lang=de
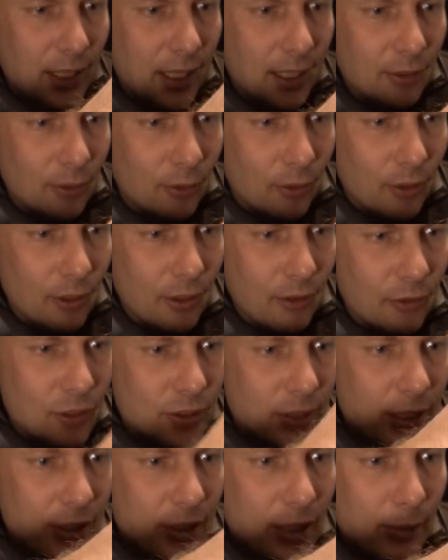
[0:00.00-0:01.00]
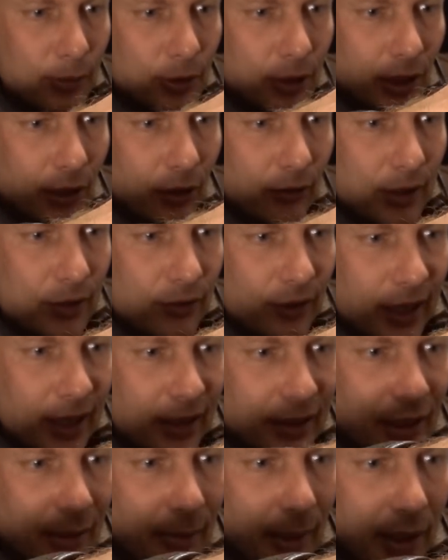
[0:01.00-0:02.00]
in Erinnerung. Wahrscheinlich habe ich da irgendwas
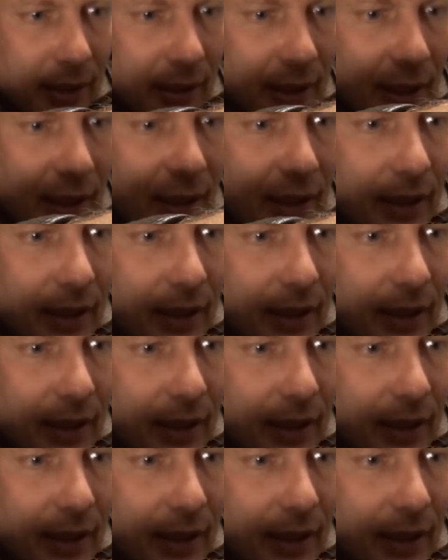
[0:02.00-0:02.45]
verkehrt gemacht.